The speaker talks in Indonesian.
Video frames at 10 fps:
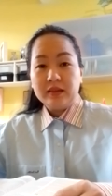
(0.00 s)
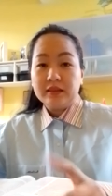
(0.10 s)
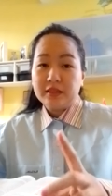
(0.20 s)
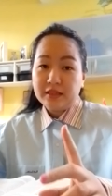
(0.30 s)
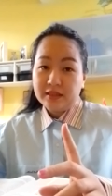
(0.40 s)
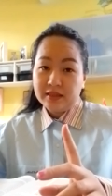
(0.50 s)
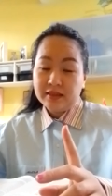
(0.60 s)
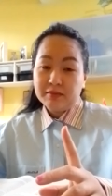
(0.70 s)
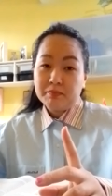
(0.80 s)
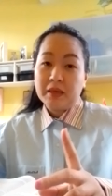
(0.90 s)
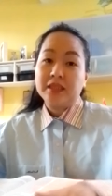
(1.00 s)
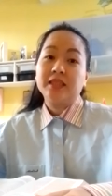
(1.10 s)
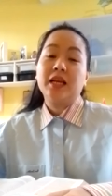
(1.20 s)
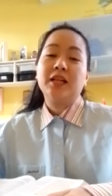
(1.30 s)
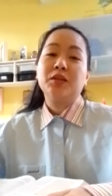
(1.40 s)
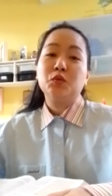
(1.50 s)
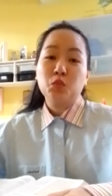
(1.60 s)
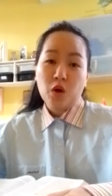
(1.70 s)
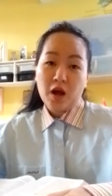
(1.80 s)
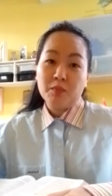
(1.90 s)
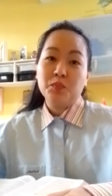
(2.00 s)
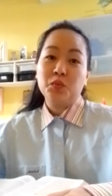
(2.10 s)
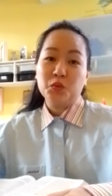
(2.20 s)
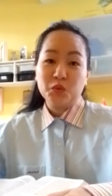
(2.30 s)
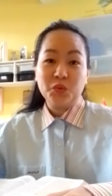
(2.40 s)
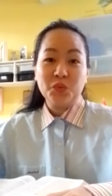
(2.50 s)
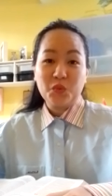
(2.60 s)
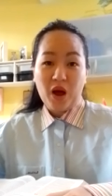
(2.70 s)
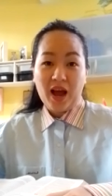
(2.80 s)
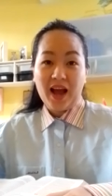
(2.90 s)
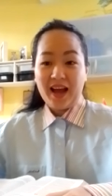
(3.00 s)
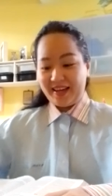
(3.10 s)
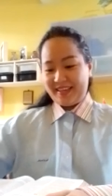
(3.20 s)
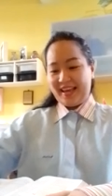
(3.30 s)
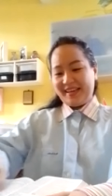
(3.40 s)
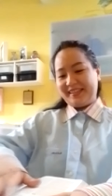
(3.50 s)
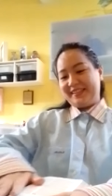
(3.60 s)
di pasal 22 ya